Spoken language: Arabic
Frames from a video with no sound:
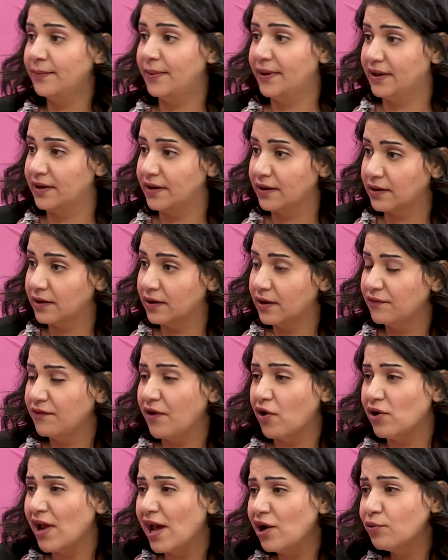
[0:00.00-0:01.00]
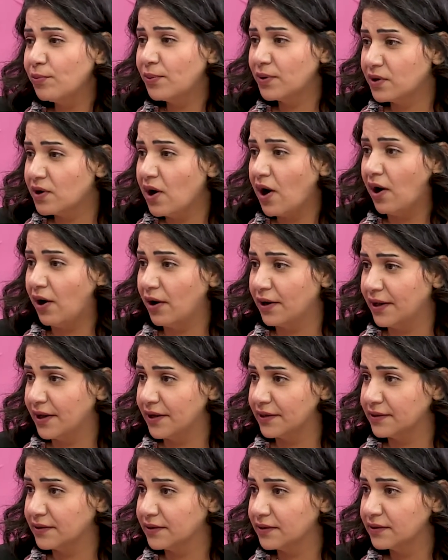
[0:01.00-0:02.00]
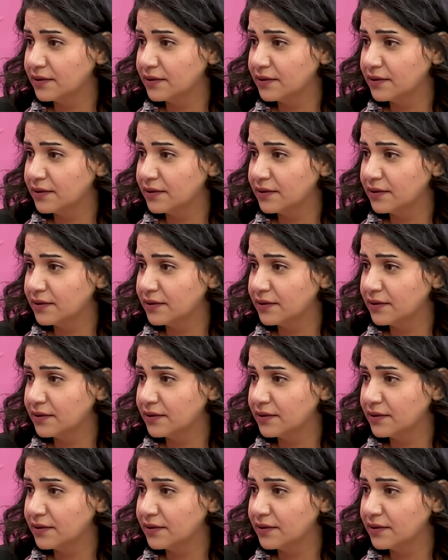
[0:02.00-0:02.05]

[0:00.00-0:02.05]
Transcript: بالك هقولها له بالراحه يعني